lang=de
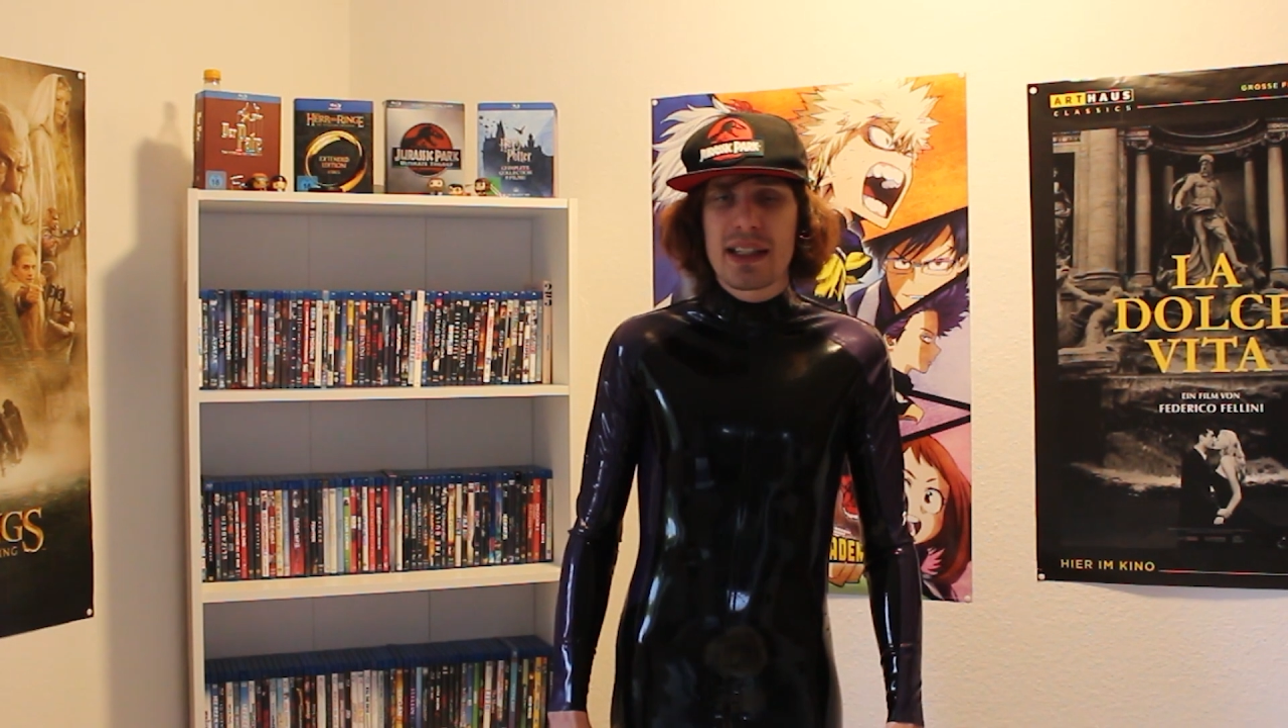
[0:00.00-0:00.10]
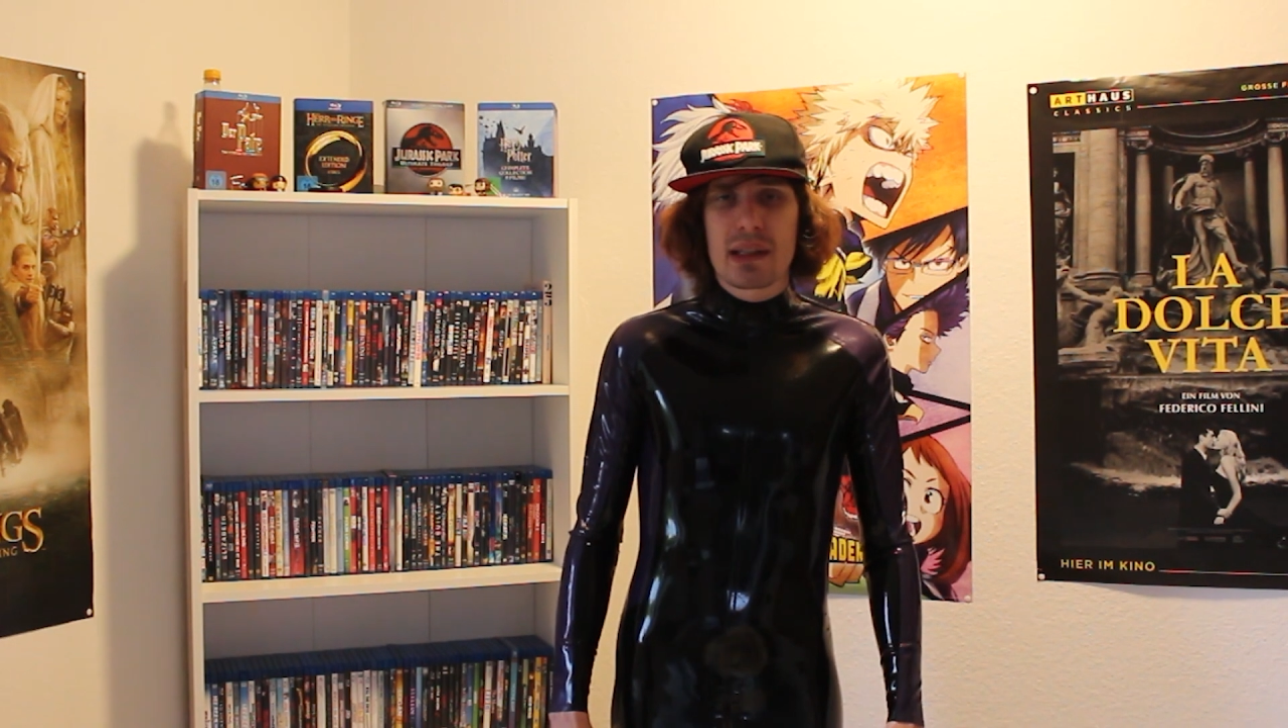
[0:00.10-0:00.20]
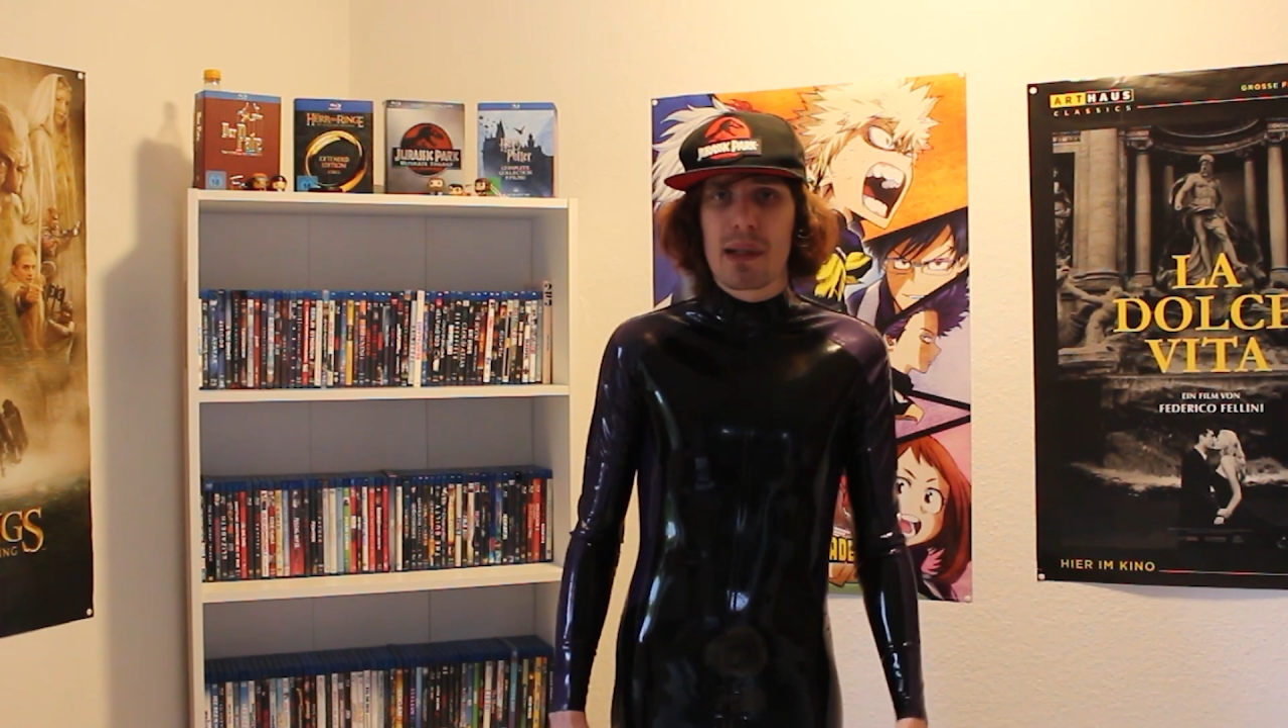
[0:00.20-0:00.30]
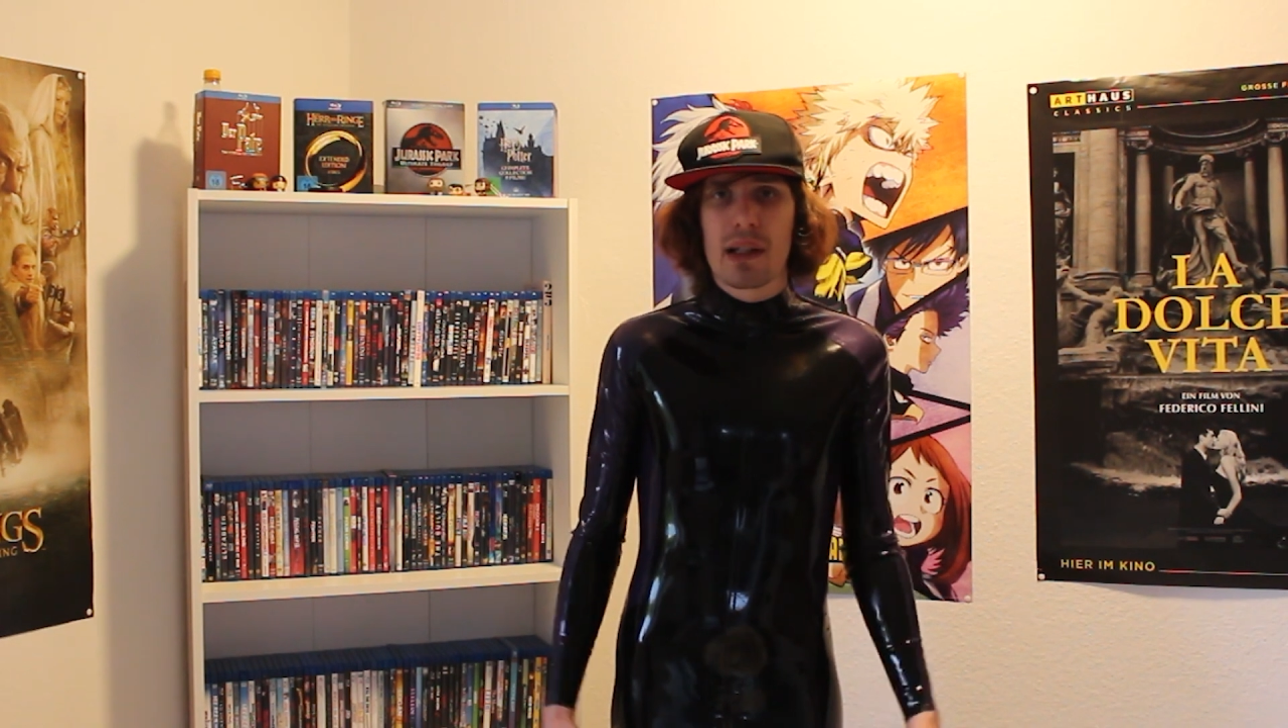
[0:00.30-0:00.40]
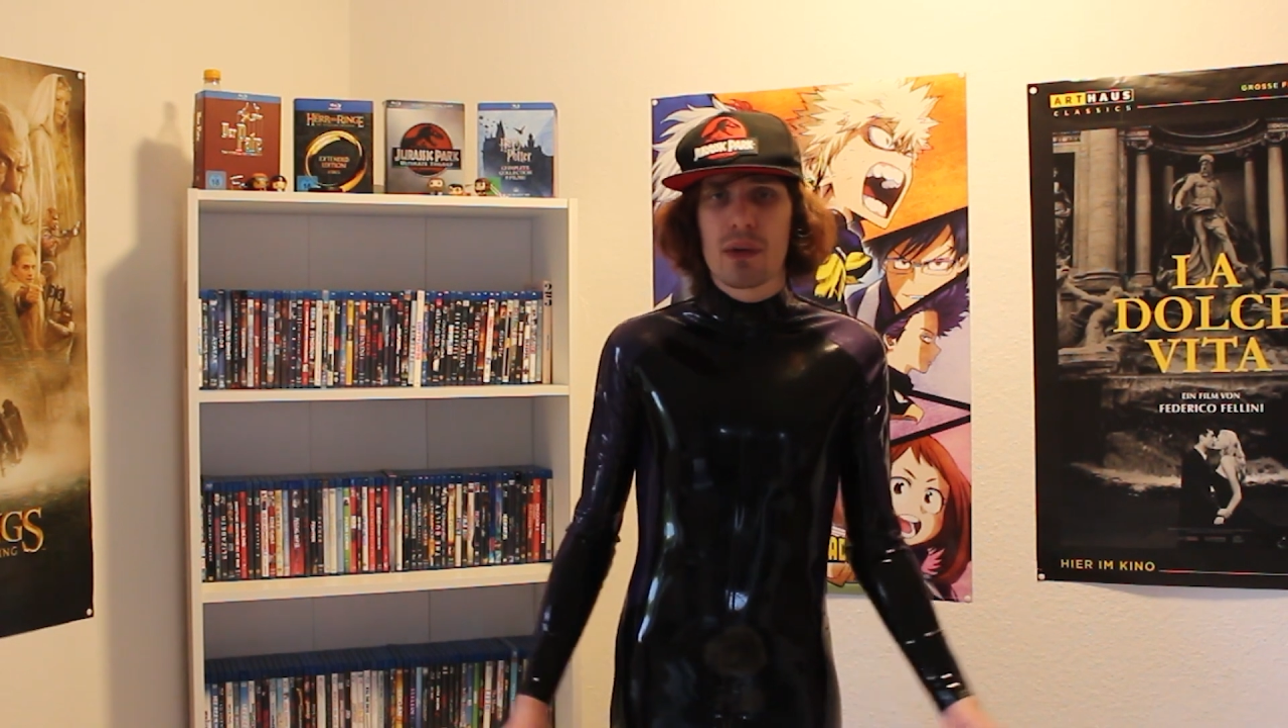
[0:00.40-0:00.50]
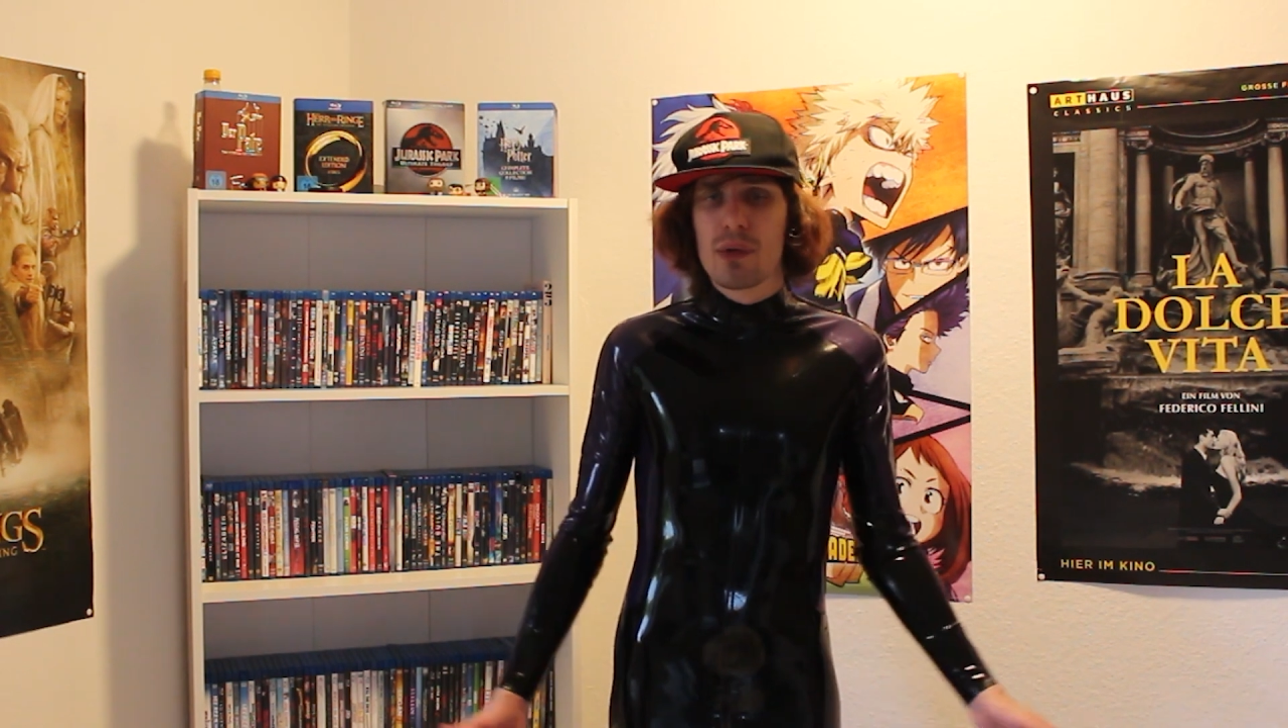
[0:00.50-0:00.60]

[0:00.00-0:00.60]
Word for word: nicht mal